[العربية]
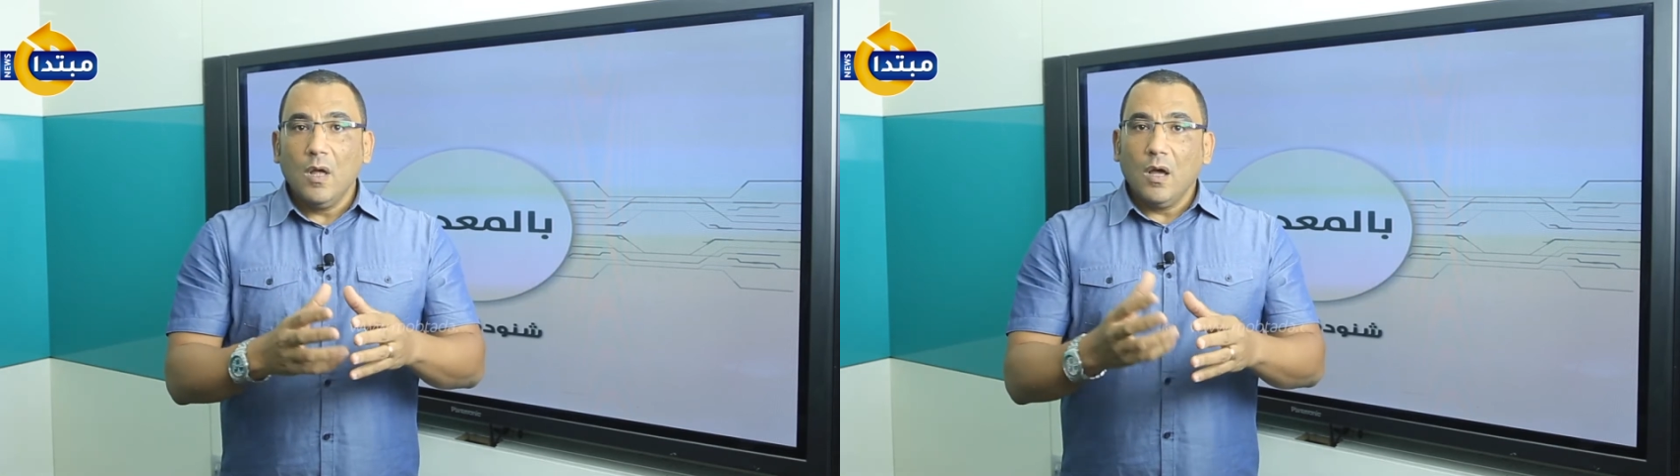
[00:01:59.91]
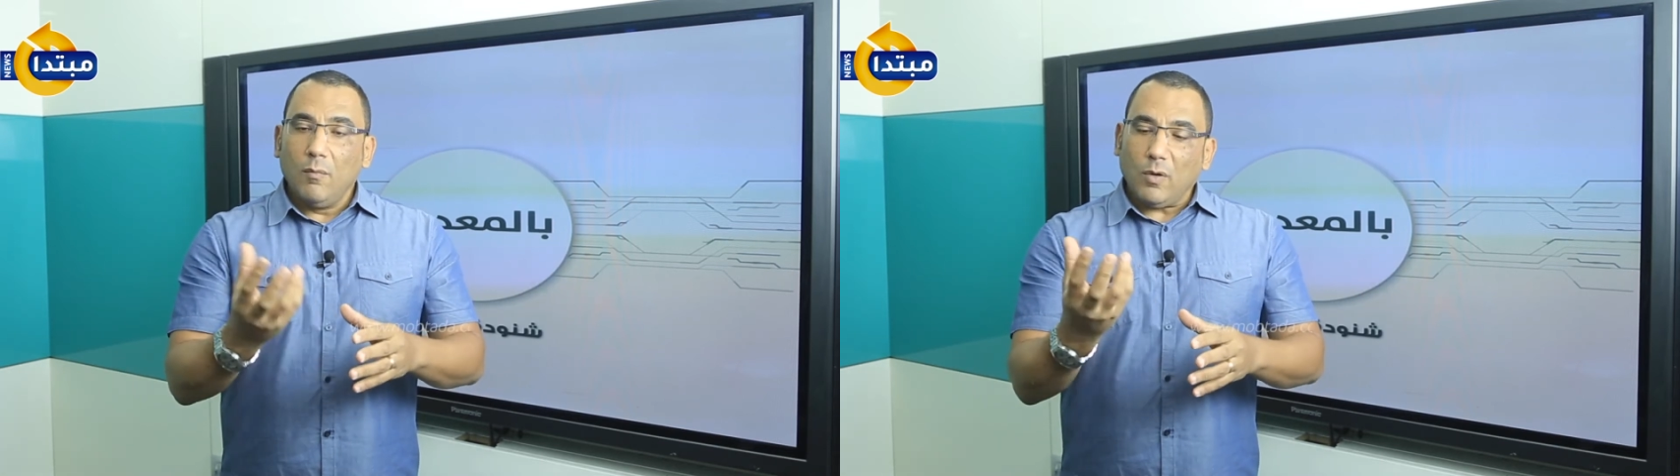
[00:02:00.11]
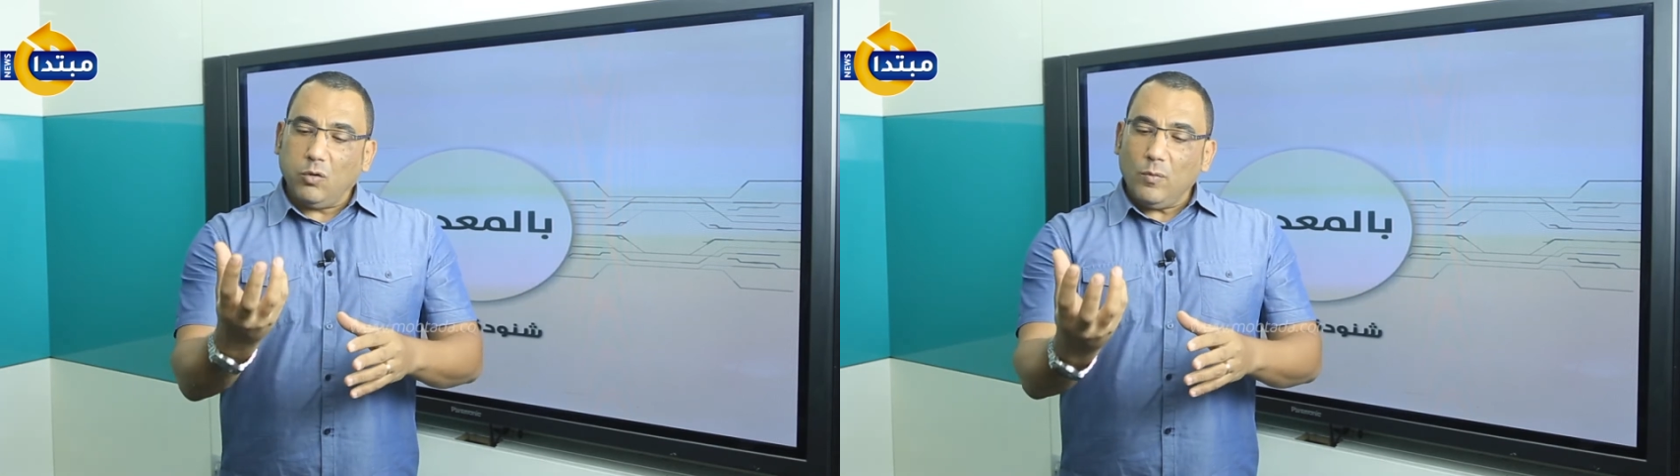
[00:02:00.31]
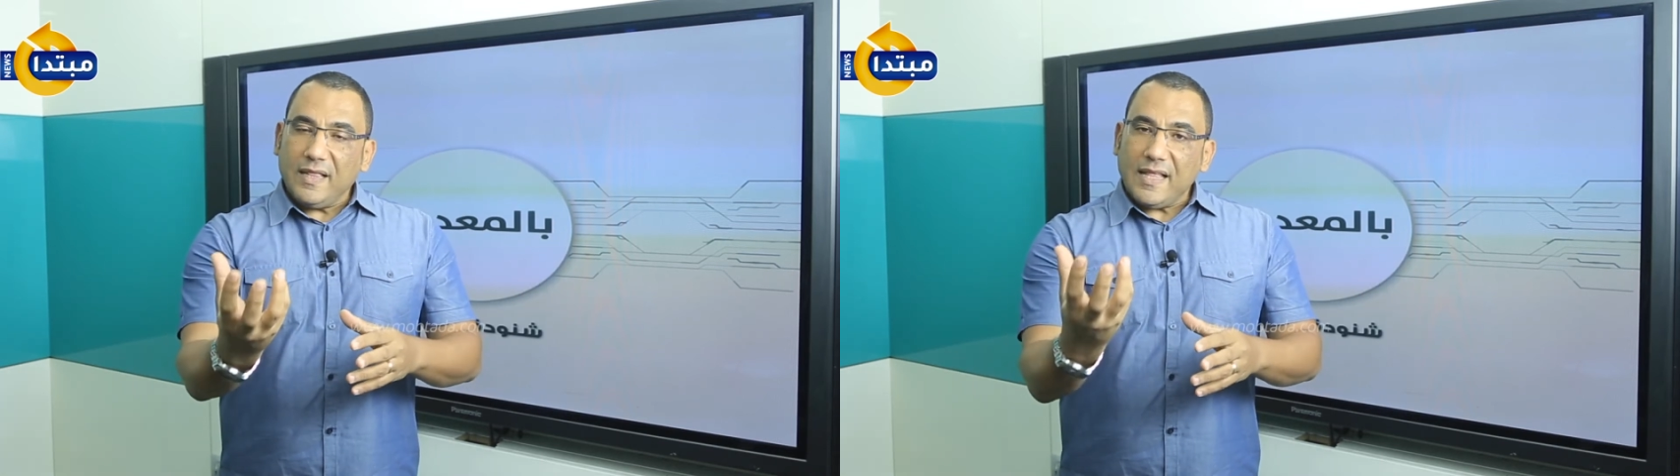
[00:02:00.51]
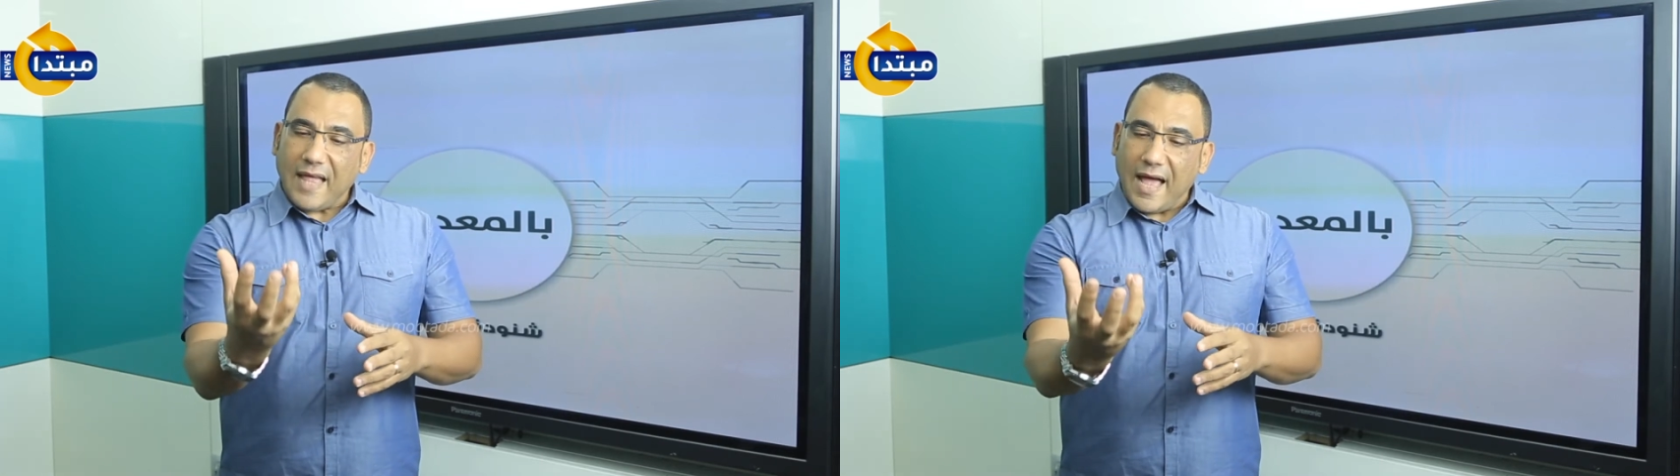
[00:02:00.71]
المطلوب
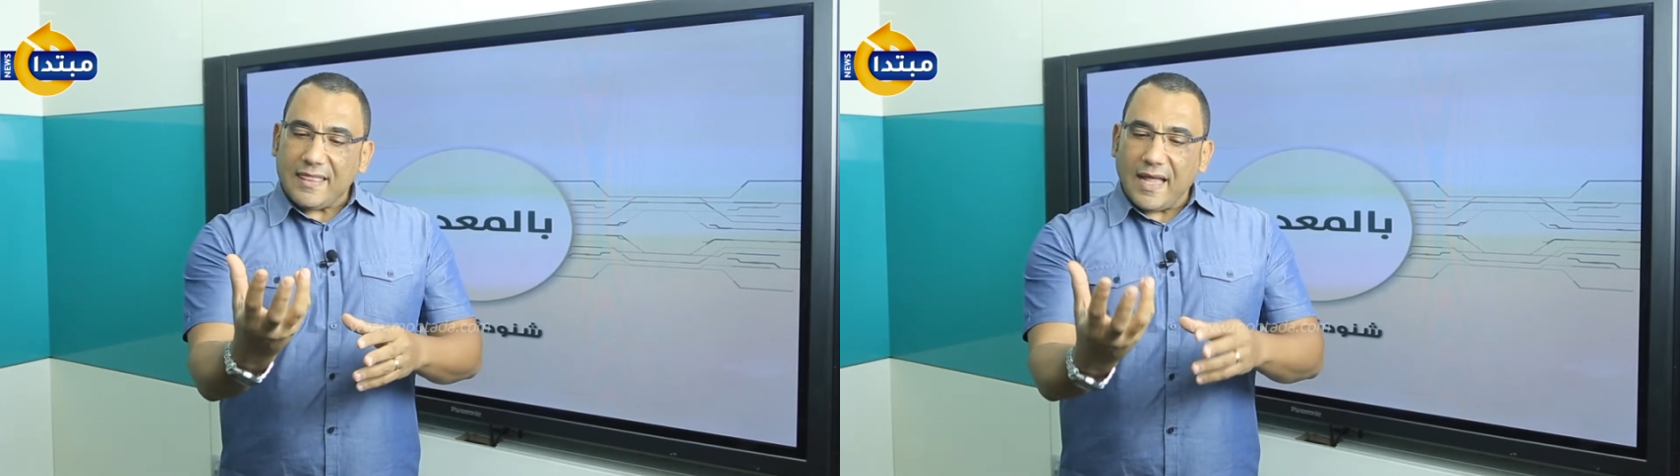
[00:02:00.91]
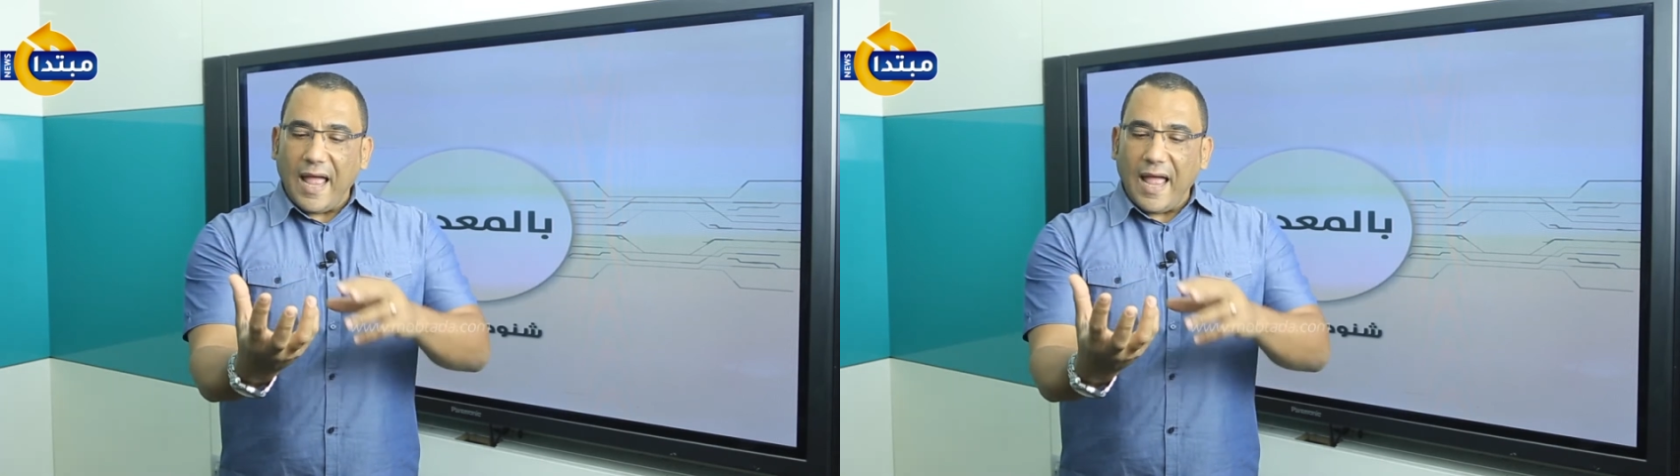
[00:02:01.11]
ان انت عندك